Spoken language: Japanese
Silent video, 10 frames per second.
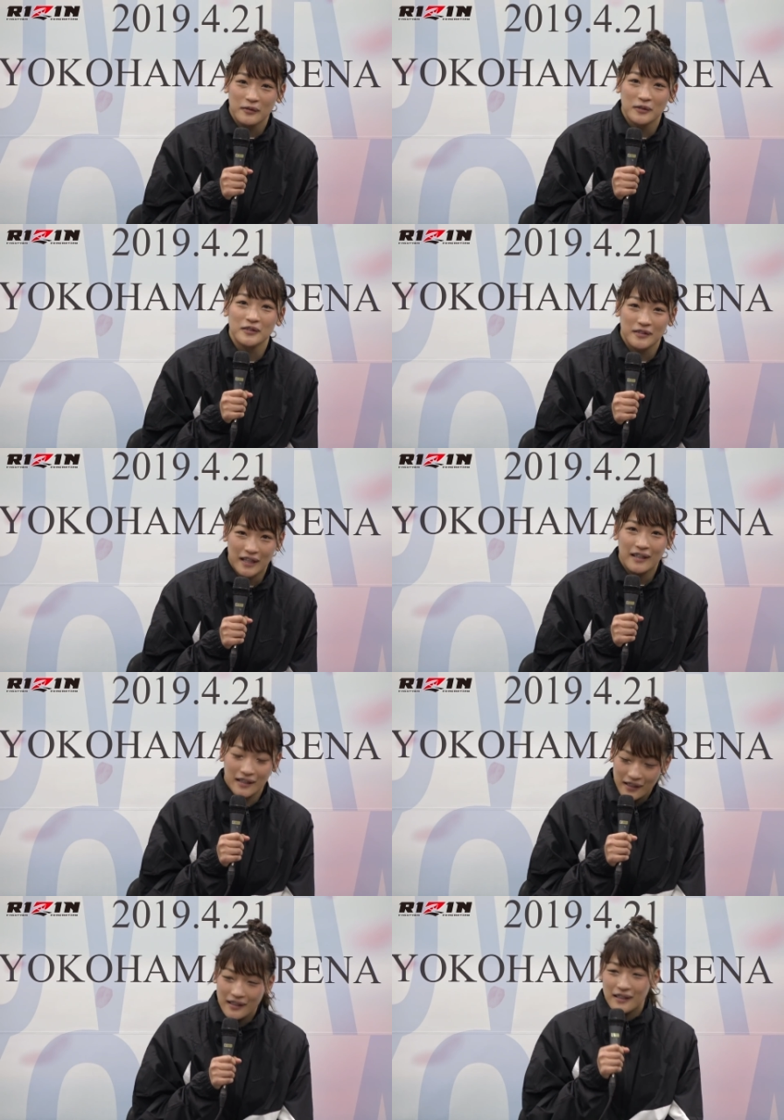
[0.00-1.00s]
てことですね
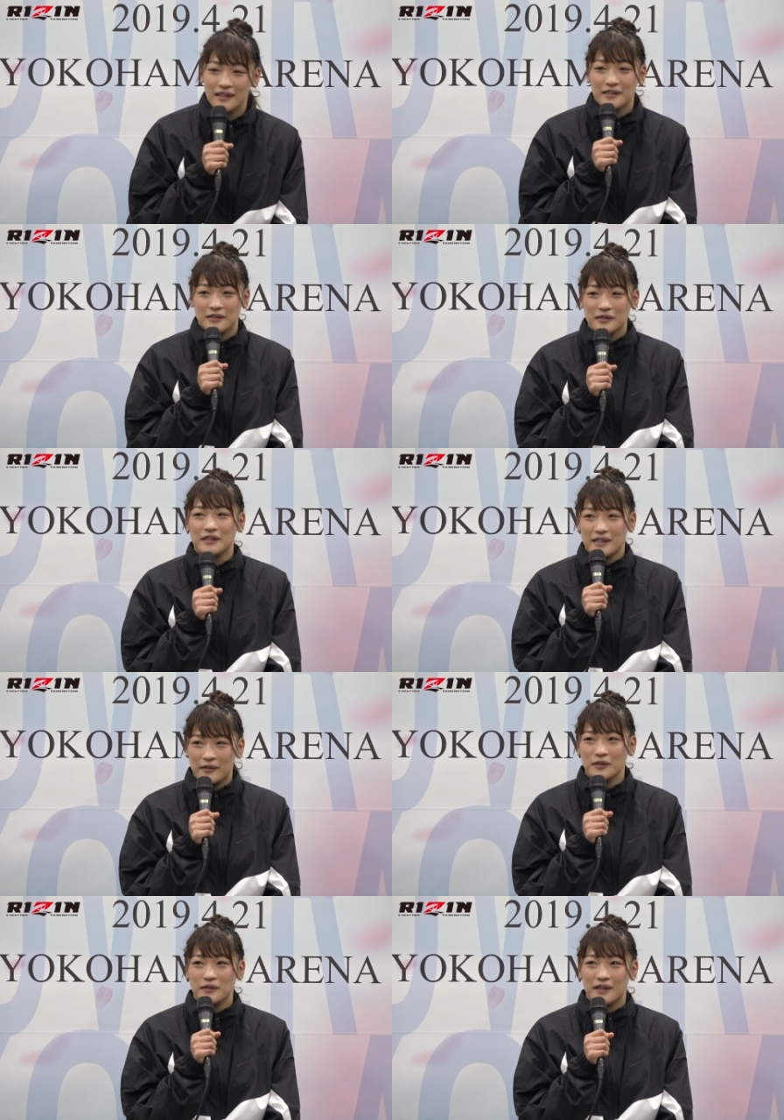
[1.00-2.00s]
そうです
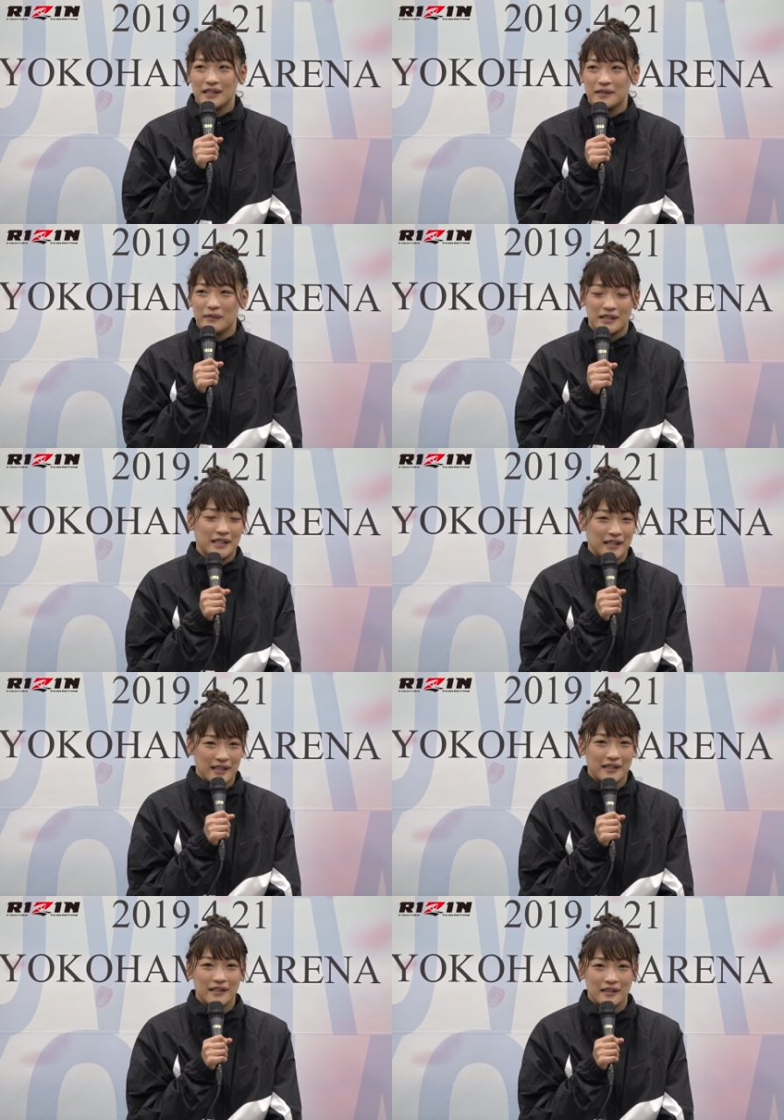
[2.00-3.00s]
ねほっとはしましたね